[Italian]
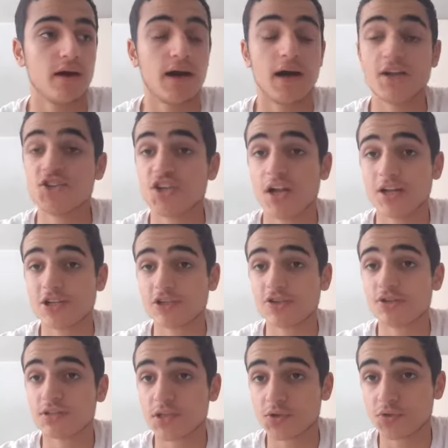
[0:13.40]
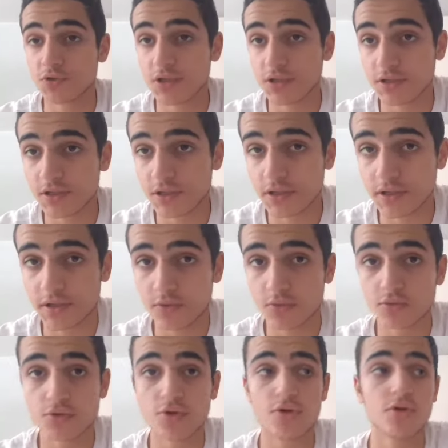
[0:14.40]
ha già lasciato gli Stati Uniti
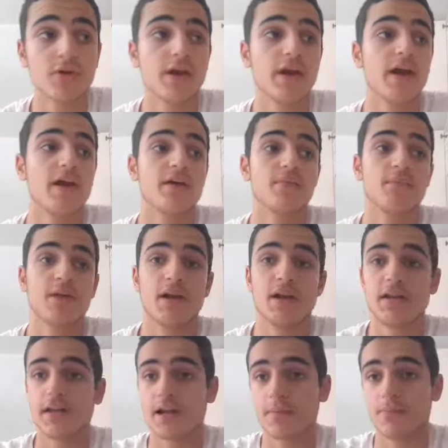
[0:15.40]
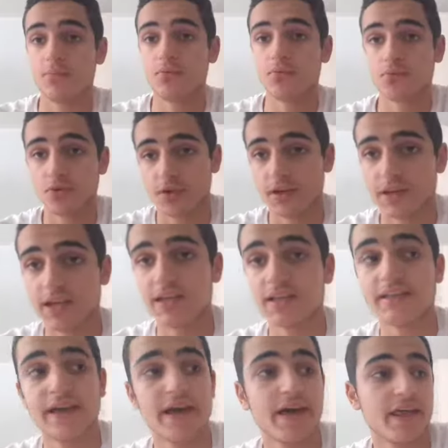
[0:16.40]
Cutrone per andare appunto in
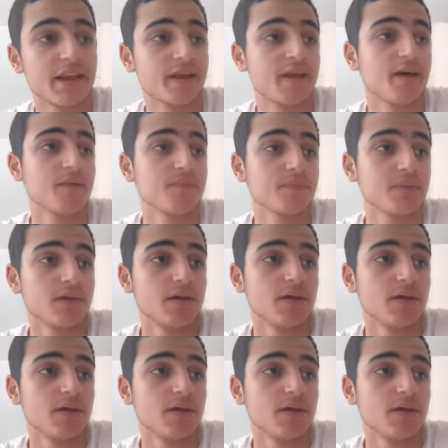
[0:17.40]
Inghilterra